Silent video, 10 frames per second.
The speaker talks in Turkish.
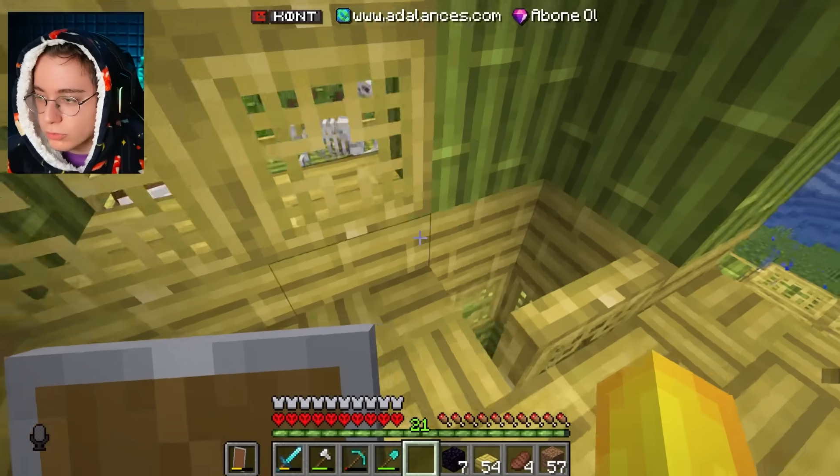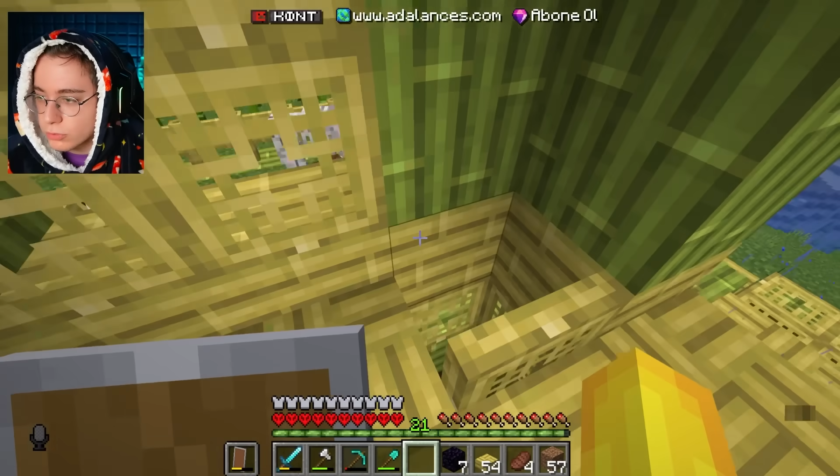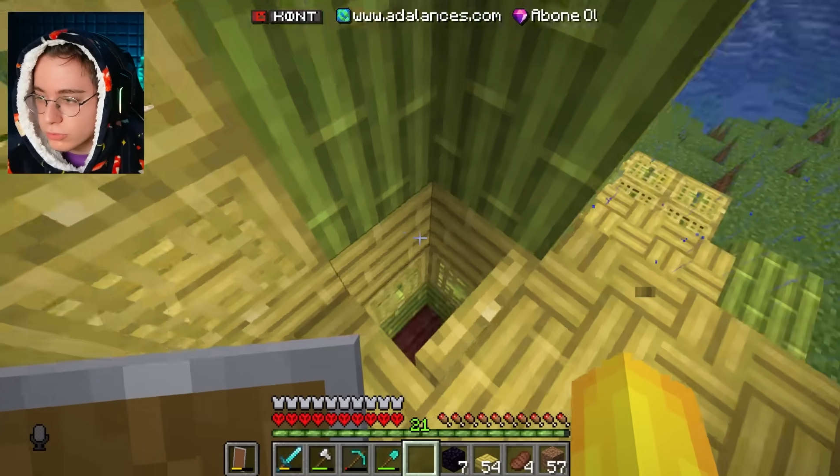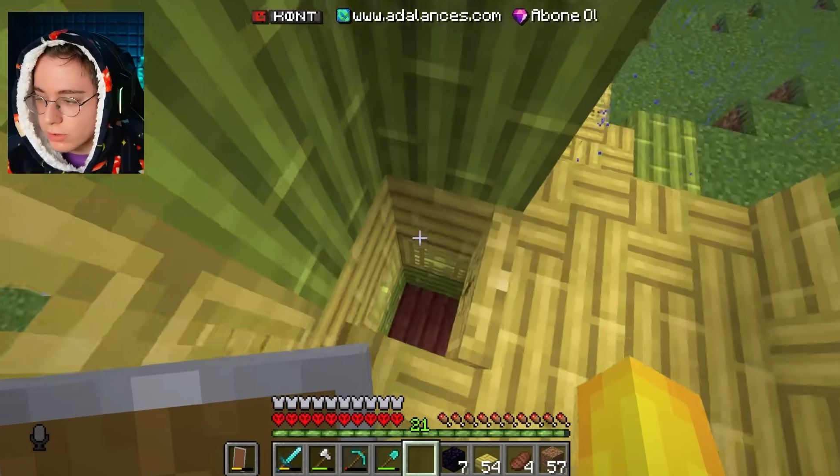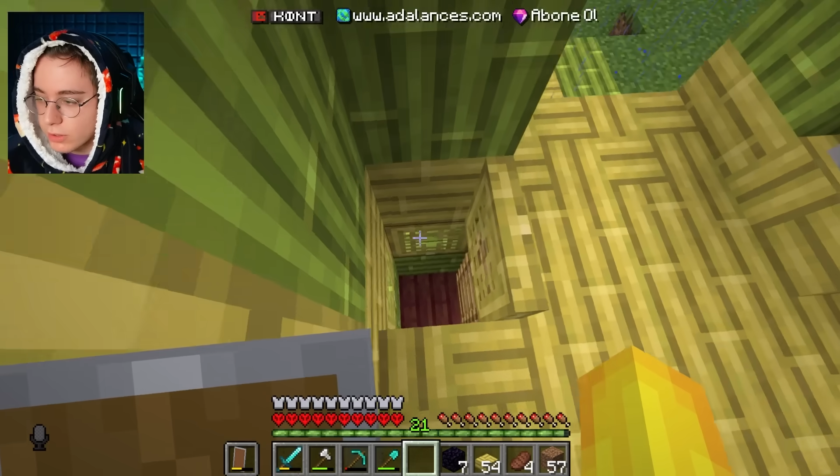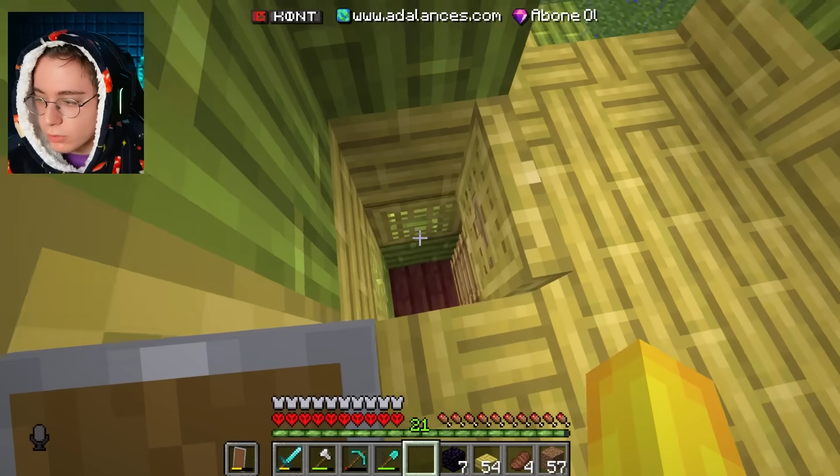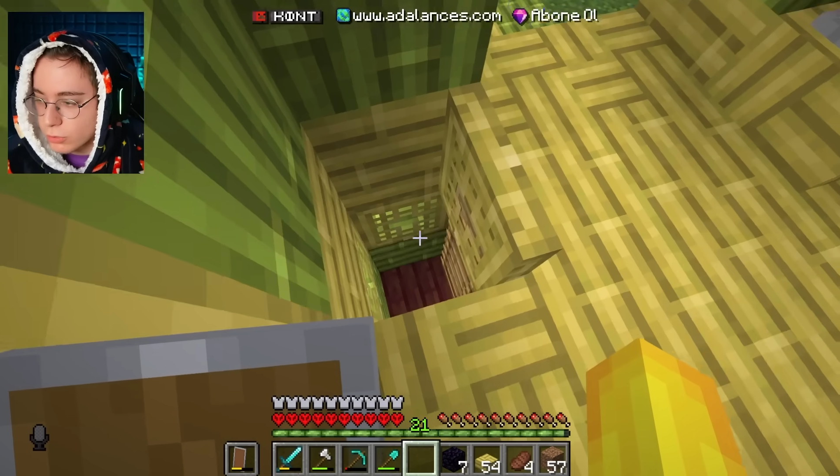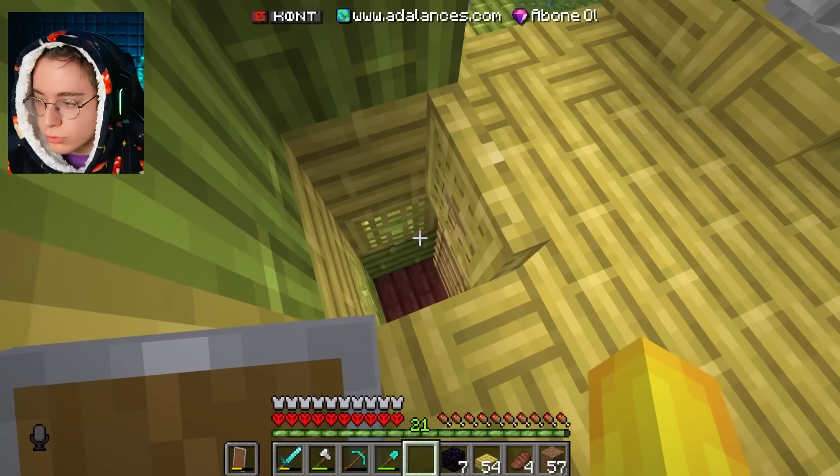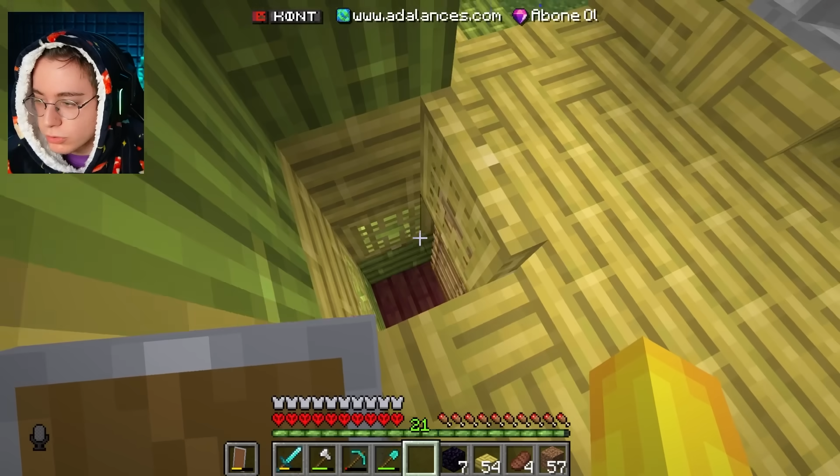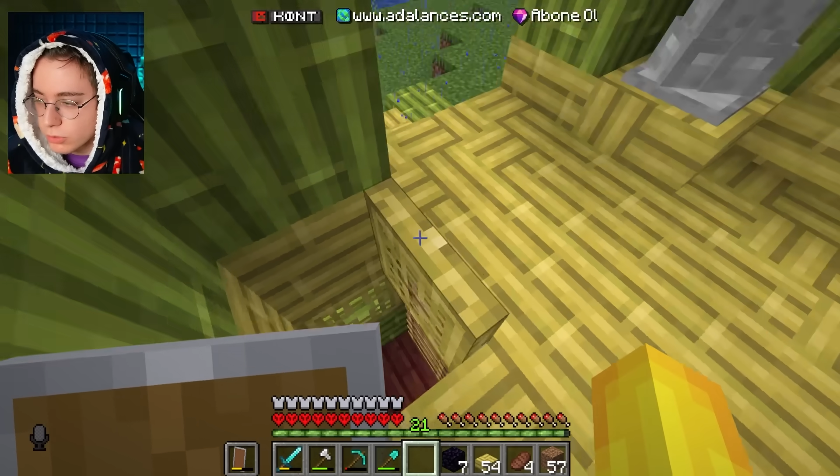Üstünde de
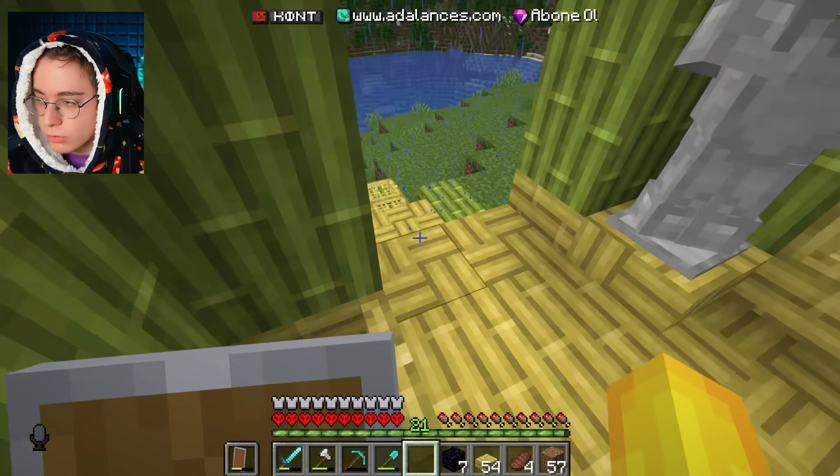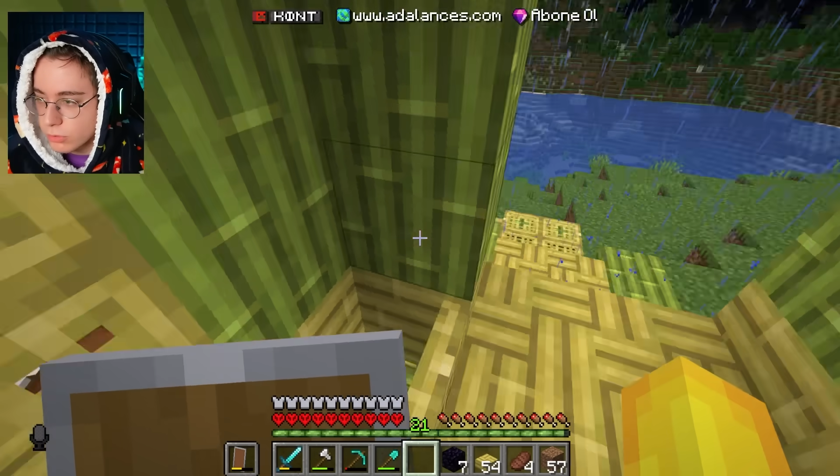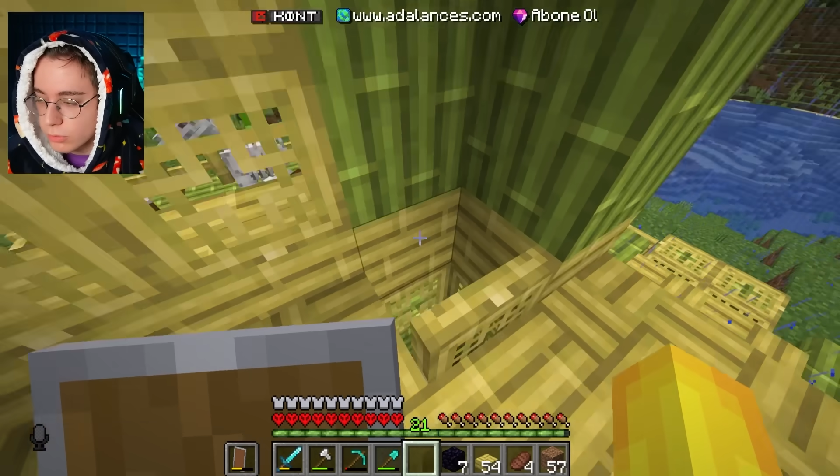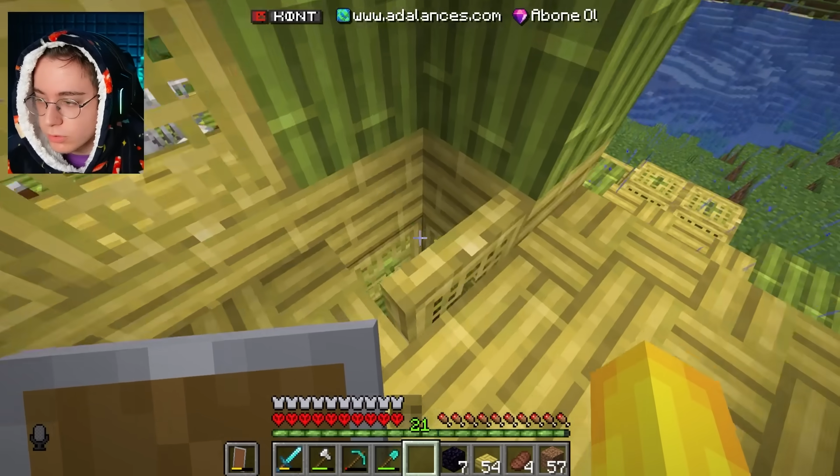okçular oluyor.